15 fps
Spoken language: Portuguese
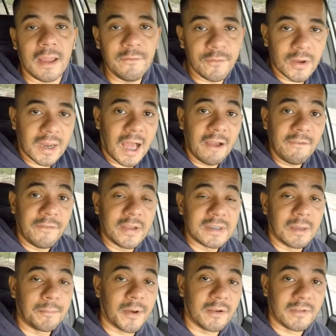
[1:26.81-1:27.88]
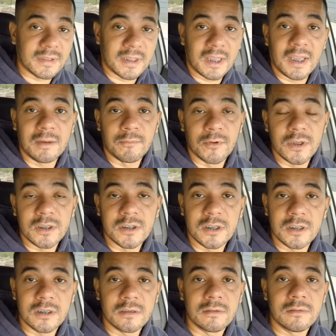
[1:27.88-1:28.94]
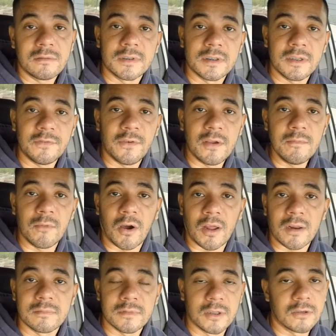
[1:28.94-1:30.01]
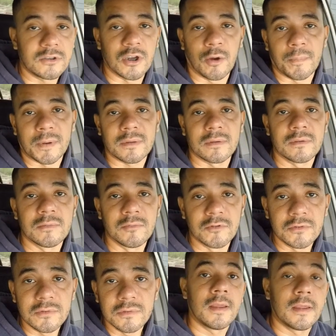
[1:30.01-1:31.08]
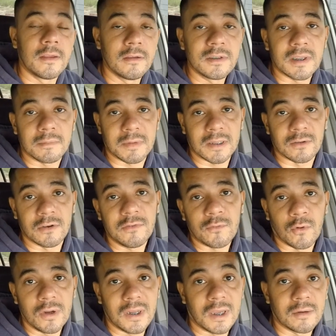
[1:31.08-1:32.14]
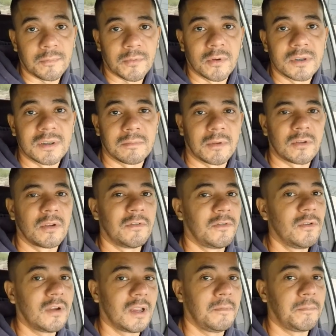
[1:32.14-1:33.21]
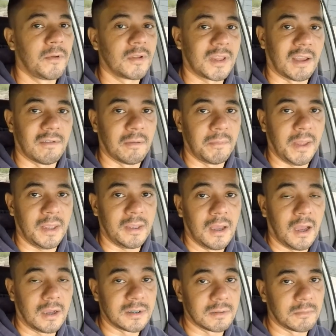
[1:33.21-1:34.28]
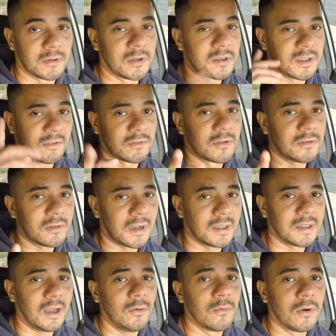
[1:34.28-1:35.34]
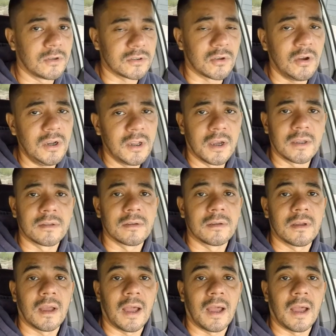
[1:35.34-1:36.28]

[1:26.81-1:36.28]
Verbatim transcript: Aí foi lá, fez a prova dele, bonitinho, e foi embora. Deu tchau para todo mundo. E o examinador ficou olhando, porque o examinador viu que ele pilotava bem. Aí o examinador tava do outro lado da rua, só olhando.